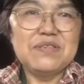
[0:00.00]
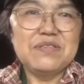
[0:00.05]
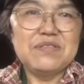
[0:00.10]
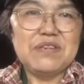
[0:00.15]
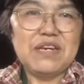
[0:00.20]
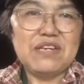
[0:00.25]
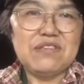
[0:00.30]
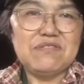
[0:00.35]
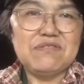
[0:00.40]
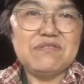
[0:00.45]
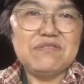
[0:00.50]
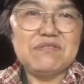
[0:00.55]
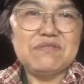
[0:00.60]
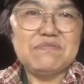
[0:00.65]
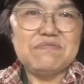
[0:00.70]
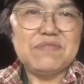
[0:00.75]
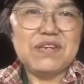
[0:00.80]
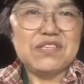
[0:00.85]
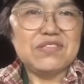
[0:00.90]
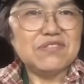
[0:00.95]
あの、
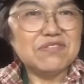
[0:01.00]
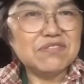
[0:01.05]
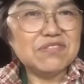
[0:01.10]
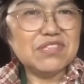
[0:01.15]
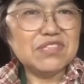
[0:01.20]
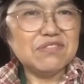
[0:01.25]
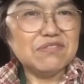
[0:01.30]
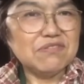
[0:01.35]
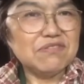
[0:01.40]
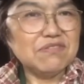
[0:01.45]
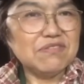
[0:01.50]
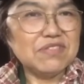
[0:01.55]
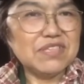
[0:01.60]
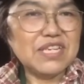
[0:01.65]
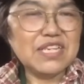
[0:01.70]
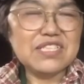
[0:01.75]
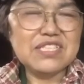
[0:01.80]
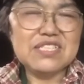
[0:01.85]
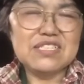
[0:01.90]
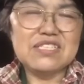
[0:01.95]
まあ、勇気を
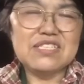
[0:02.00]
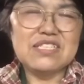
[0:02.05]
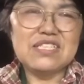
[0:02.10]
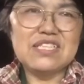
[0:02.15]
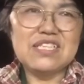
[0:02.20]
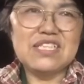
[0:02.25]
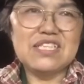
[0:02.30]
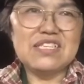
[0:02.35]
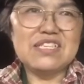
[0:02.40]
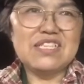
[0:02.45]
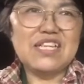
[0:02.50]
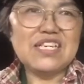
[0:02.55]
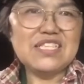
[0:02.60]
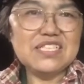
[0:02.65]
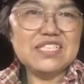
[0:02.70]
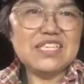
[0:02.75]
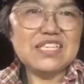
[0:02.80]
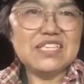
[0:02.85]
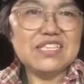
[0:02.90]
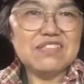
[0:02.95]
出し出
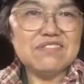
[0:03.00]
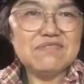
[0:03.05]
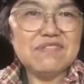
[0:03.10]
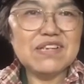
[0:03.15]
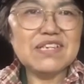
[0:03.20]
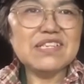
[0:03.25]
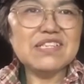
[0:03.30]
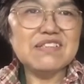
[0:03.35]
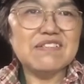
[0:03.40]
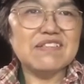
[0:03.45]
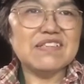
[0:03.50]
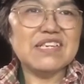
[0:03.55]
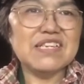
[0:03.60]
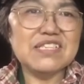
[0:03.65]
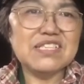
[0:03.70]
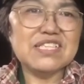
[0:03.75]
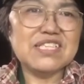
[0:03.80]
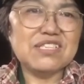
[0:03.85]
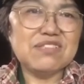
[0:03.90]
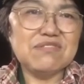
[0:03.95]
したっていうわけではな
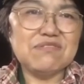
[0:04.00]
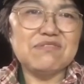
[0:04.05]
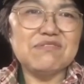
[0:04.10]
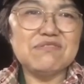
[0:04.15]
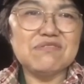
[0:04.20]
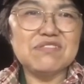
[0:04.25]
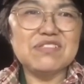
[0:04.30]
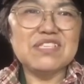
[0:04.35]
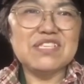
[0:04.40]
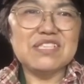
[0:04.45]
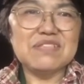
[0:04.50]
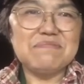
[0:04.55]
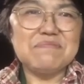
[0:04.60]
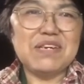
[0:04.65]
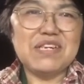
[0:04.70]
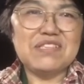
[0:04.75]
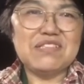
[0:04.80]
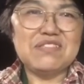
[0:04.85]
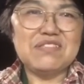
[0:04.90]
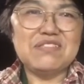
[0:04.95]
いんですけど本当に
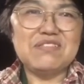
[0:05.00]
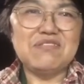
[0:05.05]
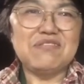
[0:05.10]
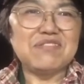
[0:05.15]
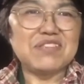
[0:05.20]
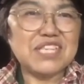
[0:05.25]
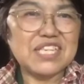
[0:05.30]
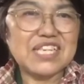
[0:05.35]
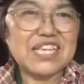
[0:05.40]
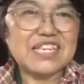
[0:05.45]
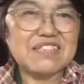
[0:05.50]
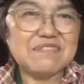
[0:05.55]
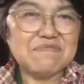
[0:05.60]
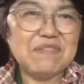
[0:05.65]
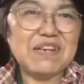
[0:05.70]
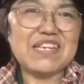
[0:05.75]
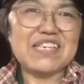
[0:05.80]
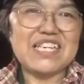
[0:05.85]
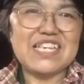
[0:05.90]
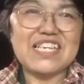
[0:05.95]
まあ上機嫌
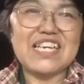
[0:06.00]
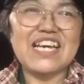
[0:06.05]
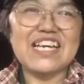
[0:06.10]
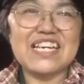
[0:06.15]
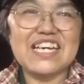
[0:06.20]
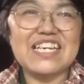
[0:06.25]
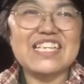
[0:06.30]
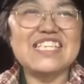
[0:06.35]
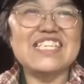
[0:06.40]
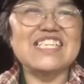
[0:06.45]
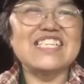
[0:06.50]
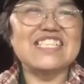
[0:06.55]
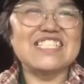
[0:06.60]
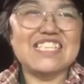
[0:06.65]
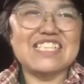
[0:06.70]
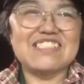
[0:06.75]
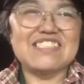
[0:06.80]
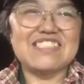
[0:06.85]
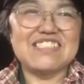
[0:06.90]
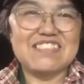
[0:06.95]
まあ機嫌がいい
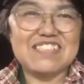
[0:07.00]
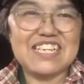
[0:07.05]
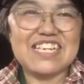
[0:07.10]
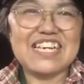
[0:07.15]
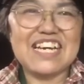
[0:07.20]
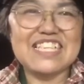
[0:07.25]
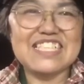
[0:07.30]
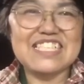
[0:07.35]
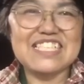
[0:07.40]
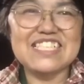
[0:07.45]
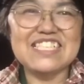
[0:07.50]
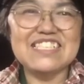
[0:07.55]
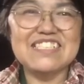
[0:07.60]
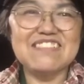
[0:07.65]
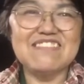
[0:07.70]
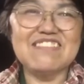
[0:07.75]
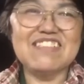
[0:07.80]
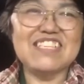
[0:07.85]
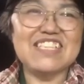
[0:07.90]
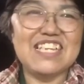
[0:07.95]
そんな感じの
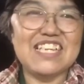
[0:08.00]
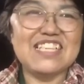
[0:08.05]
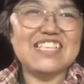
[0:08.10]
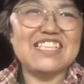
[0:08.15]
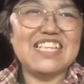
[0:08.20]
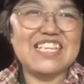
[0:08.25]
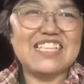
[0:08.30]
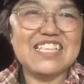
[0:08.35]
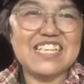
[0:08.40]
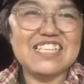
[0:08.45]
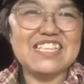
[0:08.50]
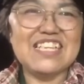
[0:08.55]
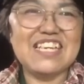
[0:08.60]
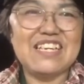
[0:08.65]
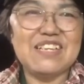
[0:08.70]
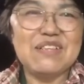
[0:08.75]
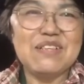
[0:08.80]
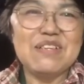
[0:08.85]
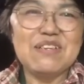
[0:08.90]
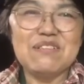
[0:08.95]
時でだったんで
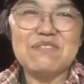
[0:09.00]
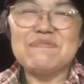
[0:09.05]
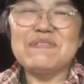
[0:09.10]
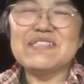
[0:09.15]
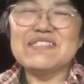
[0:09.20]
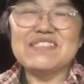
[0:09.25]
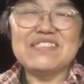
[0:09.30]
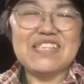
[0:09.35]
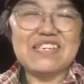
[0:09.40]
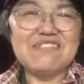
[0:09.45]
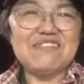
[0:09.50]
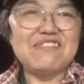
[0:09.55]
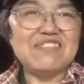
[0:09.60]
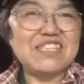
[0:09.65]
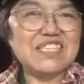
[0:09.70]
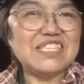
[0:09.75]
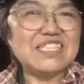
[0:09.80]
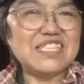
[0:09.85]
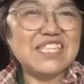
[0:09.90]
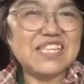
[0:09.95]
思わずね
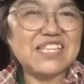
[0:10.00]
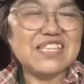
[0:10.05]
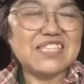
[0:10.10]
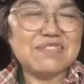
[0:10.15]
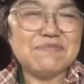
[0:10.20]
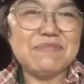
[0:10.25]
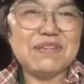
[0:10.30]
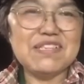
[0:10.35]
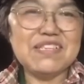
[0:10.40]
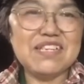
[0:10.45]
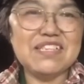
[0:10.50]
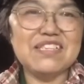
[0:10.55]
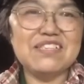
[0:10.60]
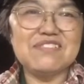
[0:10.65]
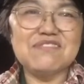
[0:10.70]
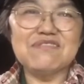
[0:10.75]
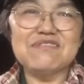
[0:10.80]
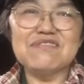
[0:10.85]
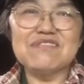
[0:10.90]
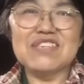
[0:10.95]
声に出てしまったって
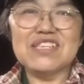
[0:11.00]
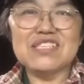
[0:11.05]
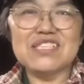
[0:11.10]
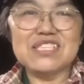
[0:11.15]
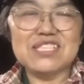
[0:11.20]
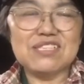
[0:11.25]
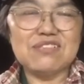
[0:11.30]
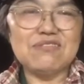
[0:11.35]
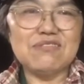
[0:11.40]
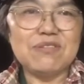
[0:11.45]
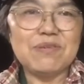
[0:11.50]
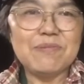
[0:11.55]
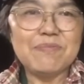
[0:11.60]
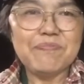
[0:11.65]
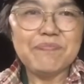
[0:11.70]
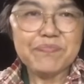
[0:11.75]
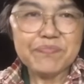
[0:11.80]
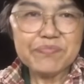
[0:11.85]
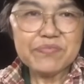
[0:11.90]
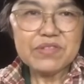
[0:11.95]
いうことなんですけど
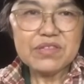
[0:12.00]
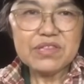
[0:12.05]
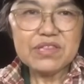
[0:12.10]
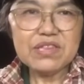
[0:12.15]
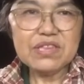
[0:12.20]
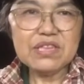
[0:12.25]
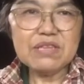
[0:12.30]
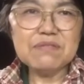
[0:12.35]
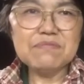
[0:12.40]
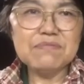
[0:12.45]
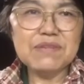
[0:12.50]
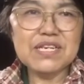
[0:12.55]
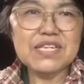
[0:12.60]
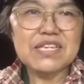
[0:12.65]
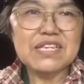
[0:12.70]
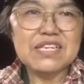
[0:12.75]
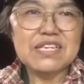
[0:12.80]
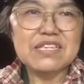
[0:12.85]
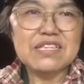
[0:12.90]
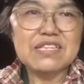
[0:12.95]
まあ
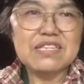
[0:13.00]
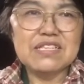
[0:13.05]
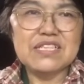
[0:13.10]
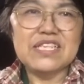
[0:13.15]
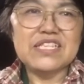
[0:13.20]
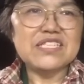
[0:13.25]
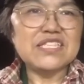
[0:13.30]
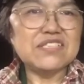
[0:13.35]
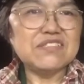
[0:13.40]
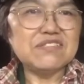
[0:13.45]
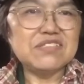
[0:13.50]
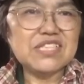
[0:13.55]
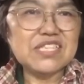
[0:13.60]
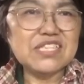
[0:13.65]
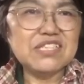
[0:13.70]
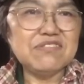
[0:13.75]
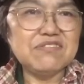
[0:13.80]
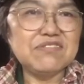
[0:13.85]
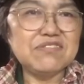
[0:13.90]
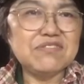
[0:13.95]
電車の
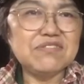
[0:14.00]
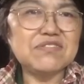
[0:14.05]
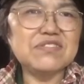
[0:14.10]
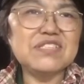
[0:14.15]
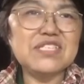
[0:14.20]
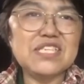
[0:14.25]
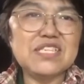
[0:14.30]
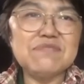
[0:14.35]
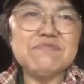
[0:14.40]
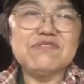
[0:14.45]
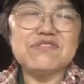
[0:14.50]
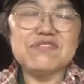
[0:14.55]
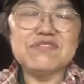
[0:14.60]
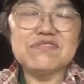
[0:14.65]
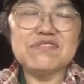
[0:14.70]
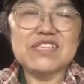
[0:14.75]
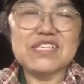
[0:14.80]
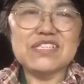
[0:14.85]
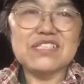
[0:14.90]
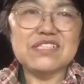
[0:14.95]
席を譲ったりも
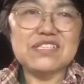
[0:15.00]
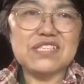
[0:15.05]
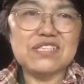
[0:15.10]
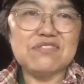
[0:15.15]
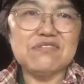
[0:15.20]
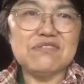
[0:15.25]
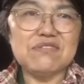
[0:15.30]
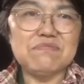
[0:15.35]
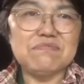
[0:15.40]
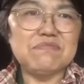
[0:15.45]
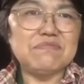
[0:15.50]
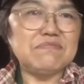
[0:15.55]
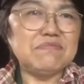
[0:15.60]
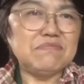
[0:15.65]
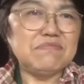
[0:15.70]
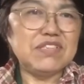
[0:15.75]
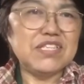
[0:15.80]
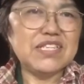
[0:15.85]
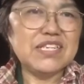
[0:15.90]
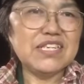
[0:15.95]
そうなんですけど
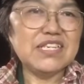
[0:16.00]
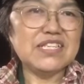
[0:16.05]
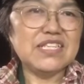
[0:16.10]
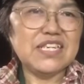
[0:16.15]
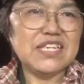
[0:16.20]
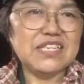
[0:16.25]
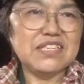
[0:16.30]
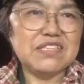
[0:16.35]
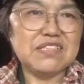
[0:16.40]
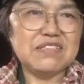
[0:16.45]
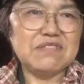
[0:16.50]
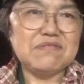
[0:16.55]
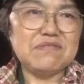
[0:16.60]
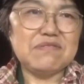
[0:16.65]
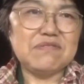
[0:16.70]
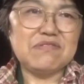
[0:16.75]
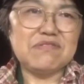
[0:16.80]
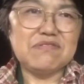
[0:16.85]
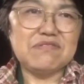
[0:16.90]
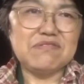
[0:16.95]
みんながね
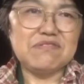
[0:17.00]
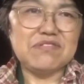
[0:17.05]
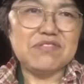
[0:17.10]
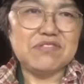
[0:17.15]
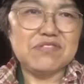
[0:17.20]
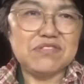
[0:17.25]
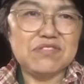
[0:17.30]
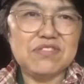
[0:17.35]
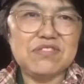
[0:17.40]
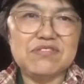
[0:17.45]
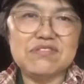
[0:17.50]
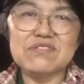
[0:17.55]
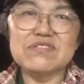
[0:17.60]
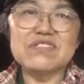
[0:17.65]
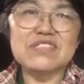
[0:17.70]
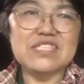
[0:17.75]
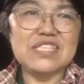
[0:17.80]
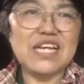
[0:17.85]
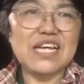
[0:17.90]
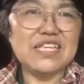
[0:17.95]
こういう譲
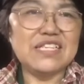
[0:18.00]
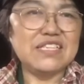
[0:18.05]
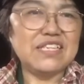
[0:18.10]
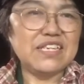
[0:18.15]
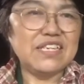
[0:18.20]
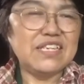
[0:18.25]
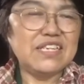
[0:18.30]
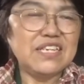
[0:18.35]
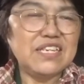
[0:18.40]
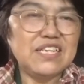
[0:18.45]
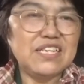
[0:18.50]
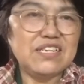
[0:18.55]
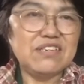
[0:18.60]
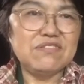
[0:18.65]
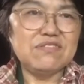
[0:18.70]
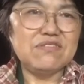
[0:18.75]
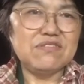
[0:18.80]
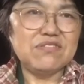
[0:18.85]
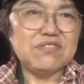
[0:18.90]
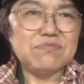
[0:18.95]
りたいてい
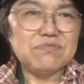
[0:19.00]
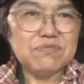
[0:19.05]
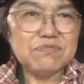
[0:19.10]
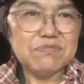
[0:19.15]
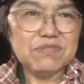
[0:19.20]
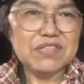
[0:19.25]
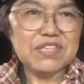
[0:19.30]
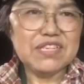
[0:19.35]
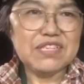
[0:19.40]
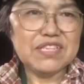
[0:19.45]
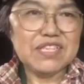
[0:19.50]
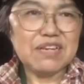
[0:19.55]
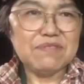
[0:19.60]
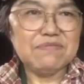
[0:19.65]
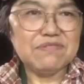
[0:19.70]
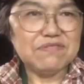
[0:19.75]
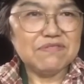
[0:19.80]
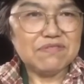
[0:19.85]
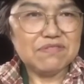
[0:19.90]
ると自分もね多分